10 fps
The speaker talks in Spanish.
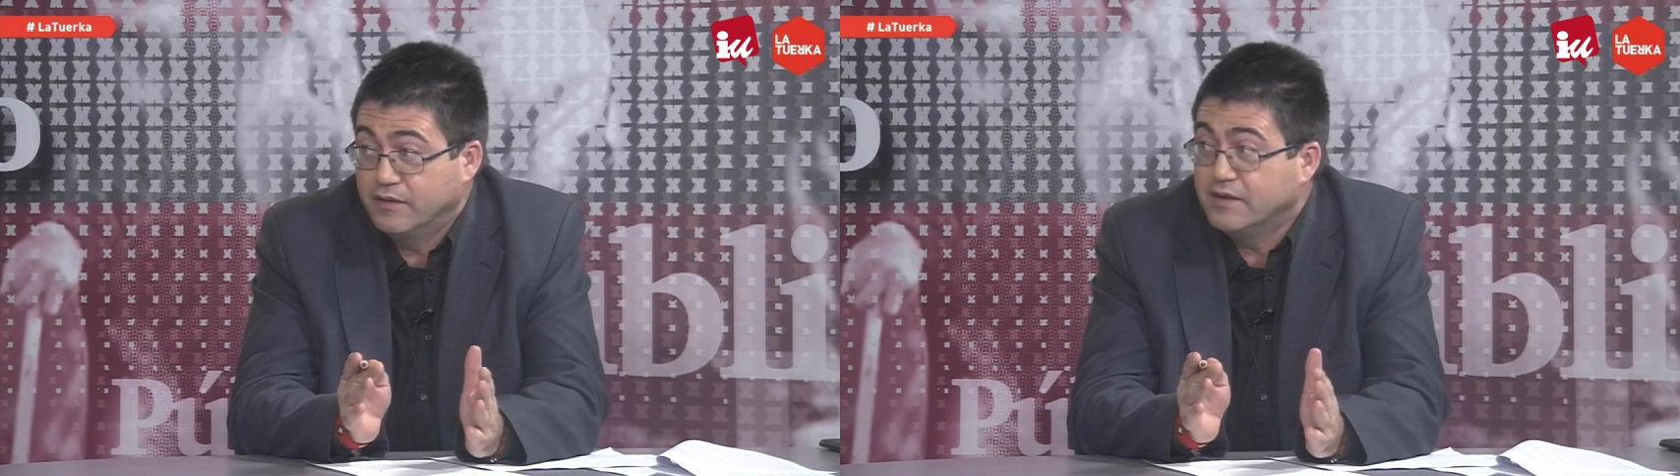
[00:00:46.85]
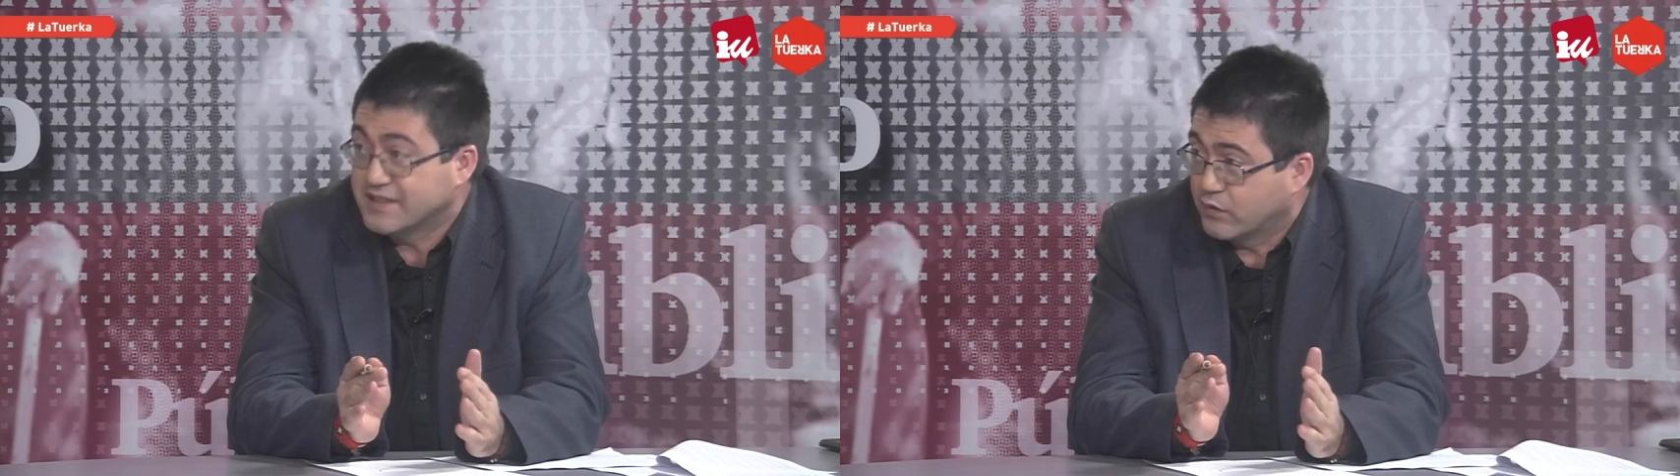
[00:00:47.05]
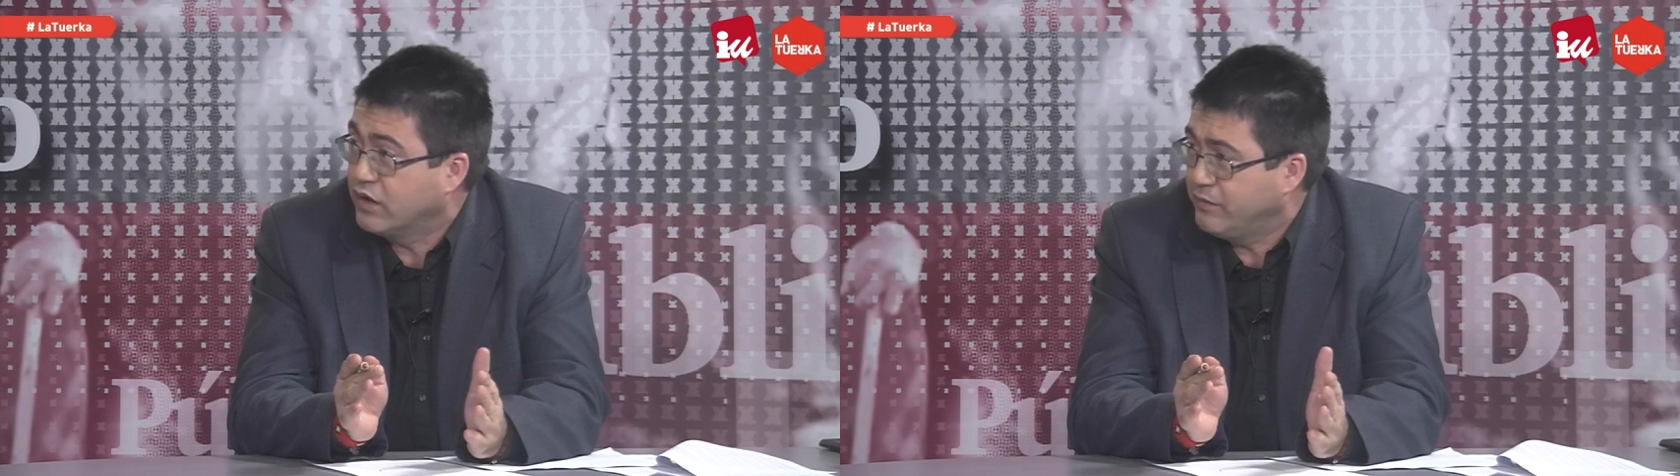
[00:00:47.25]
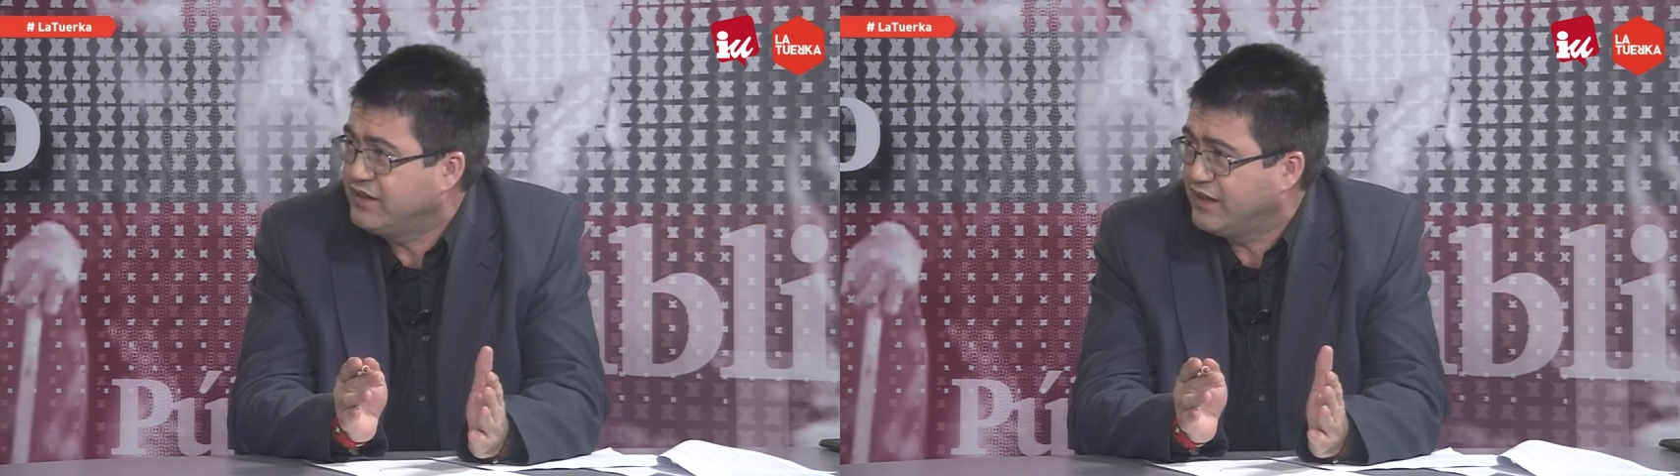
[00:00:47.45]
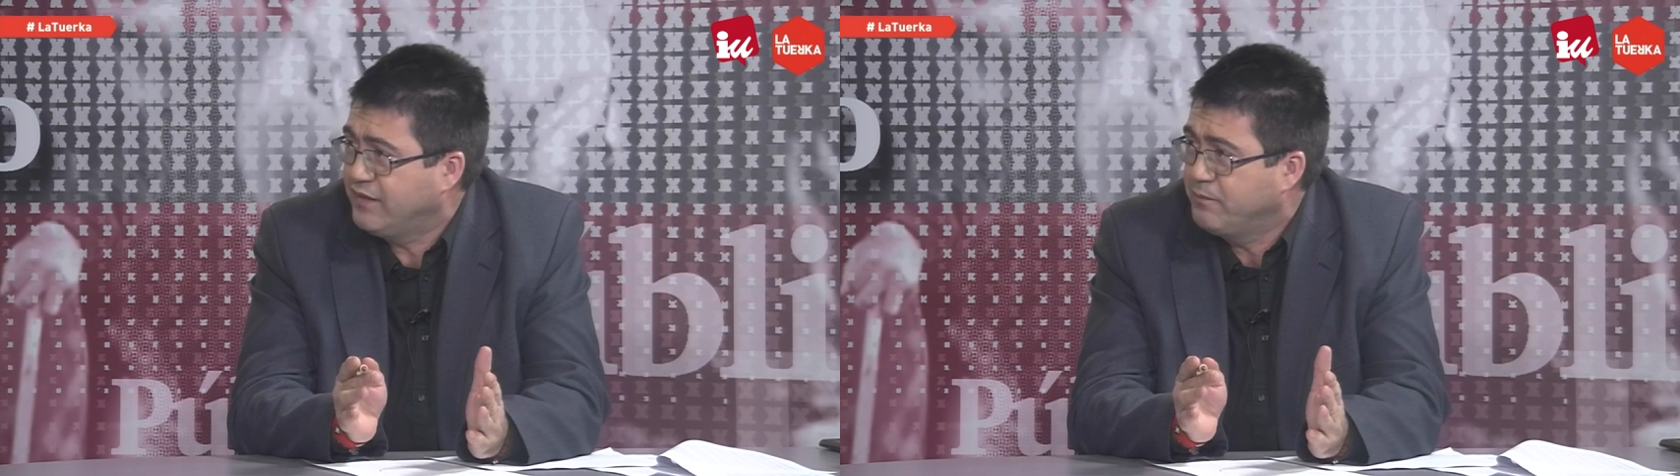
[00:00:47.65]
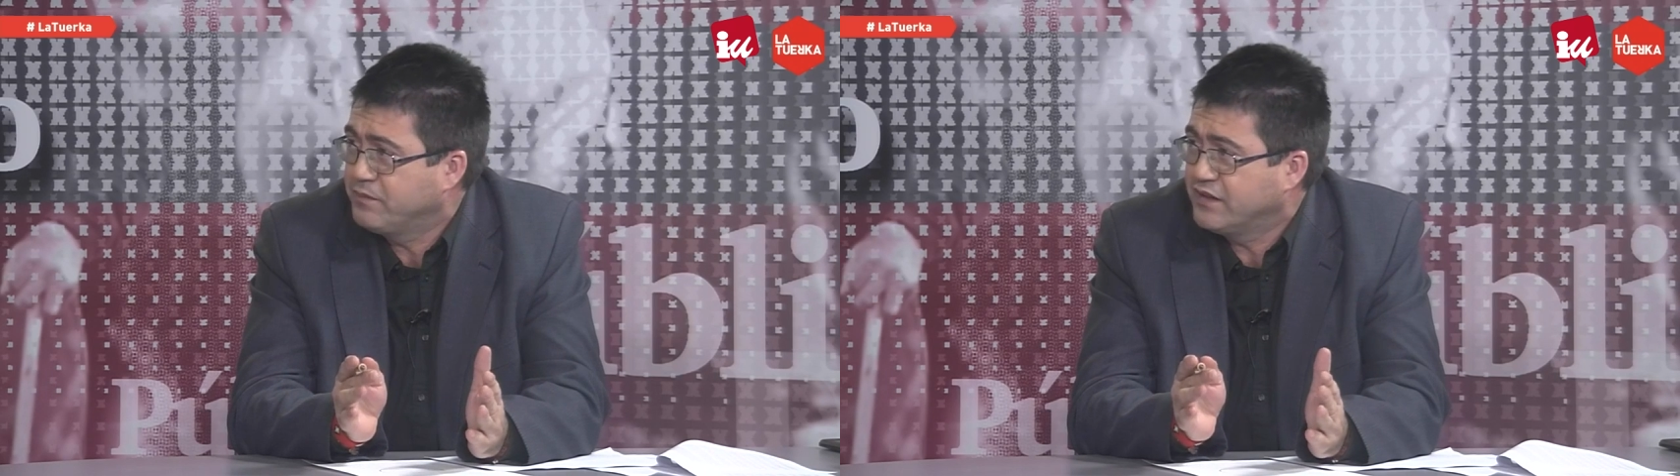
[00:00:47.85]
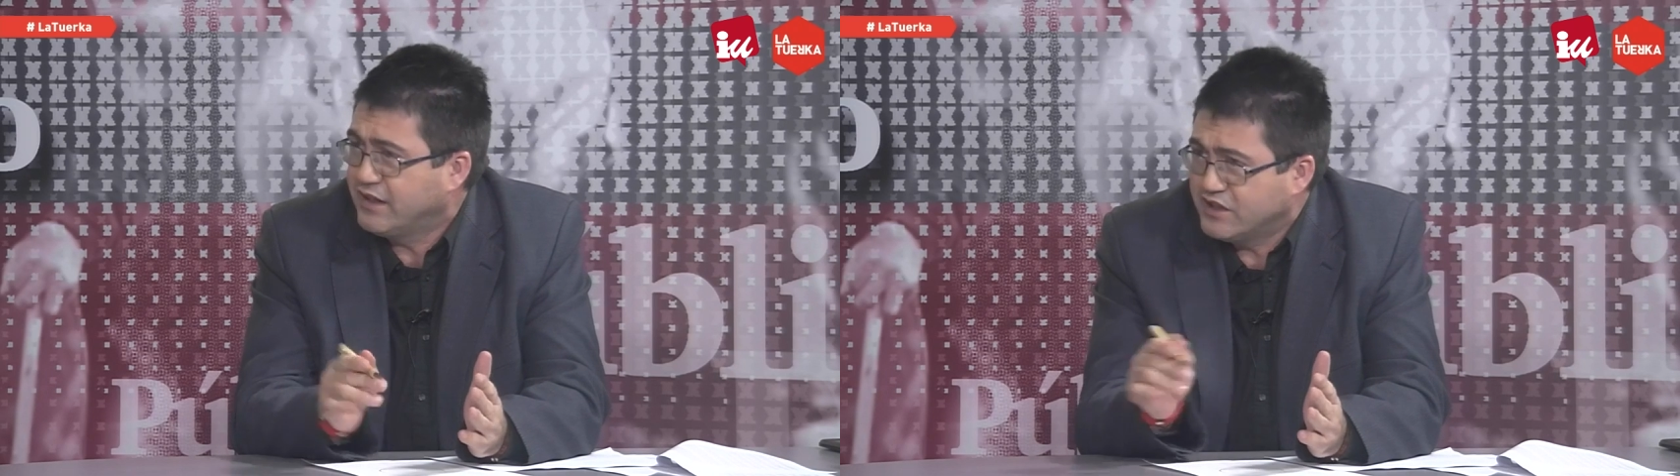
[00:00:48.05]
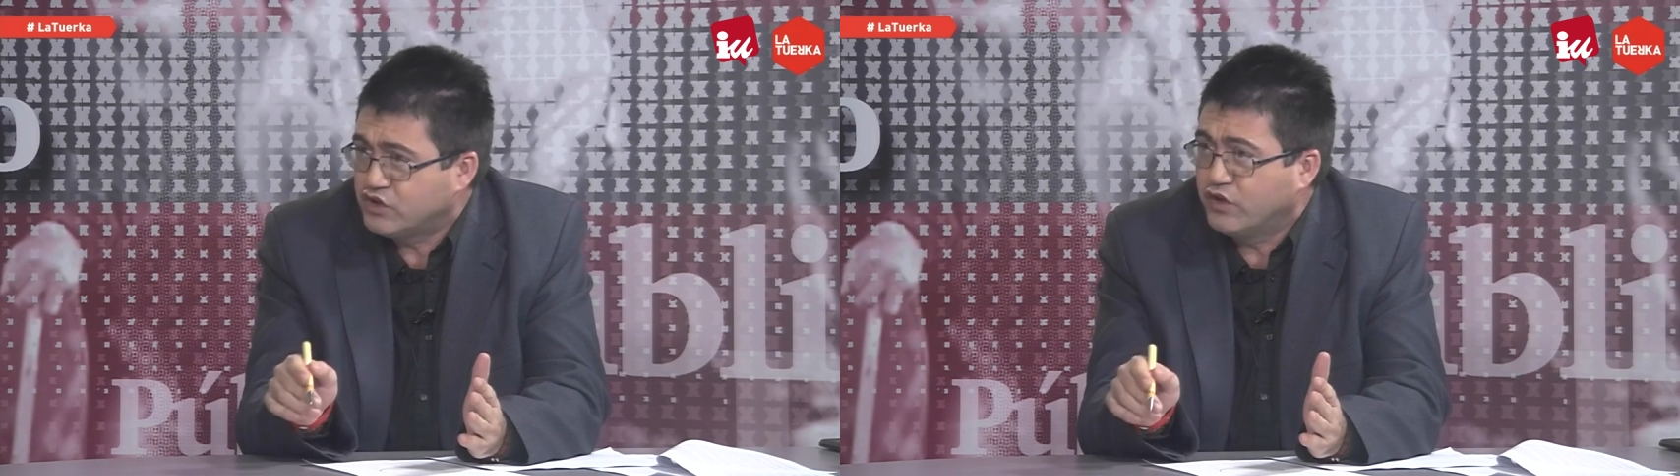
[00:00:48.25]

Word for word: Seguramente esto